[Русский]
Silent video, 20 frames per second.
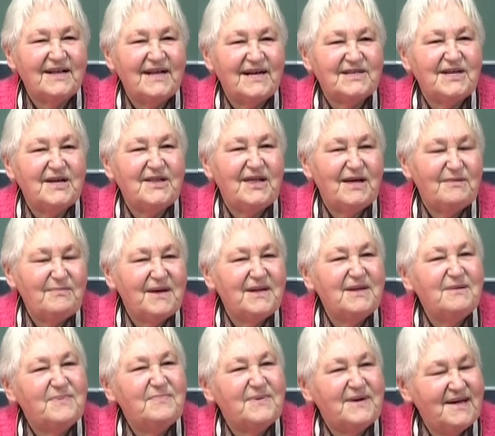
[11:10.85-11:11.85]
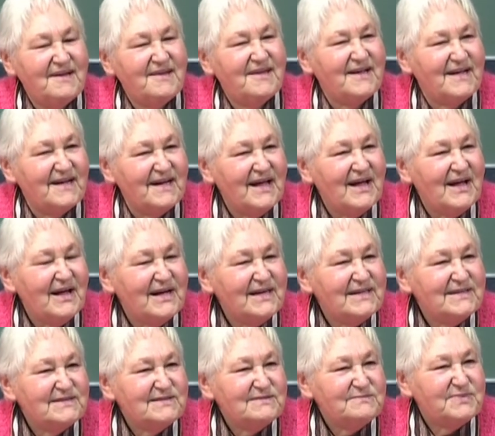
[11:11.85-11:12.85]
к нашей теме о депрессии,
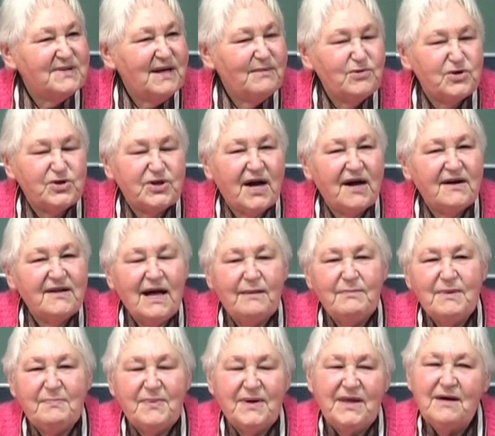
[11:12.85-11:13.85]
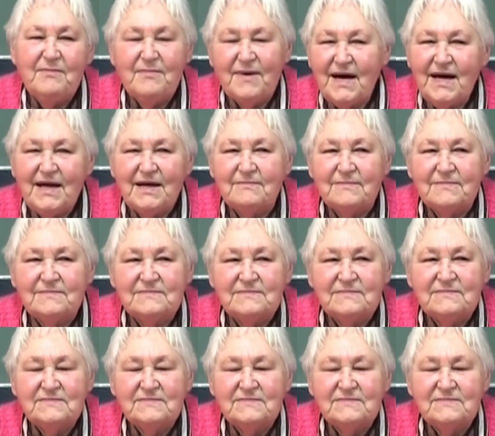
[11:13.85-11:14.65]
потому что когда мы понимаем,